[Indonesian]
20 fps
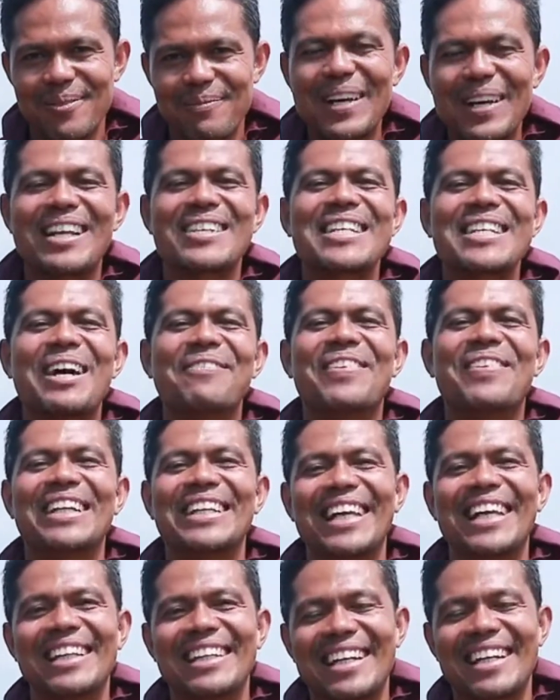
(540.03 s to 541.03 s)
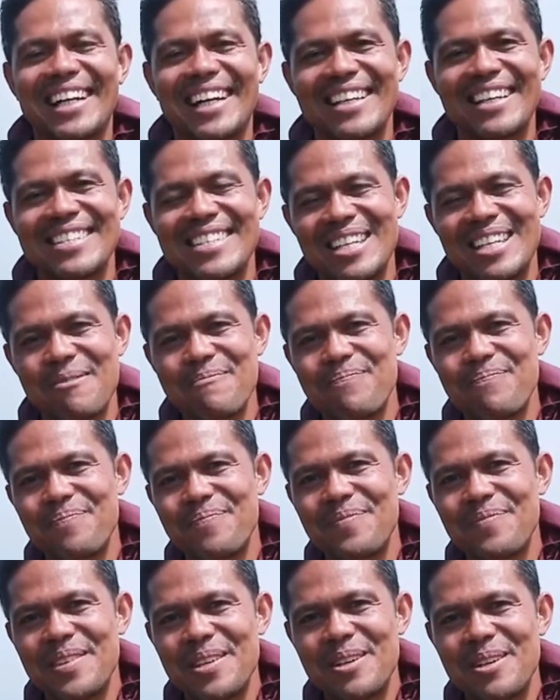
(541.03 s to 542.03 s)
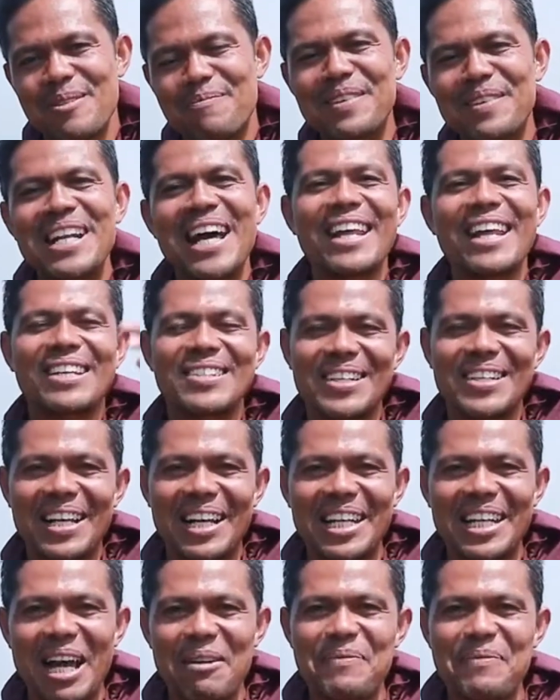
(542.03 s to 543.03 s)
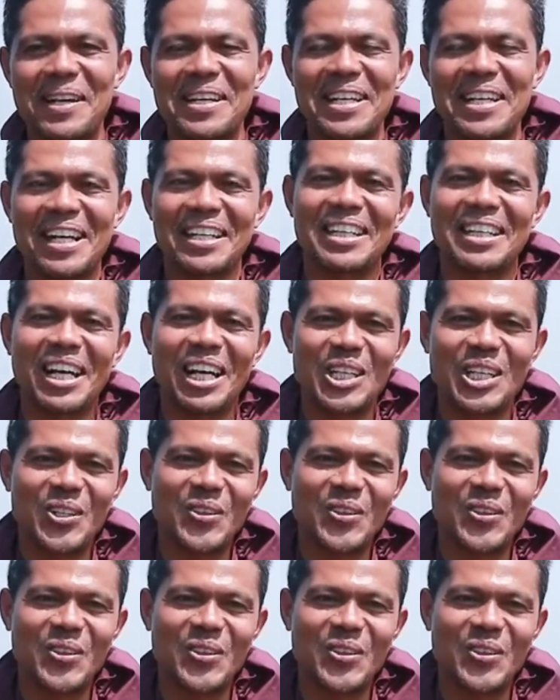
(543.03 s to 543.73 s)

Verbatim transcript: Para sahabat yang terkasih, menarik sekali apa yang dikatakan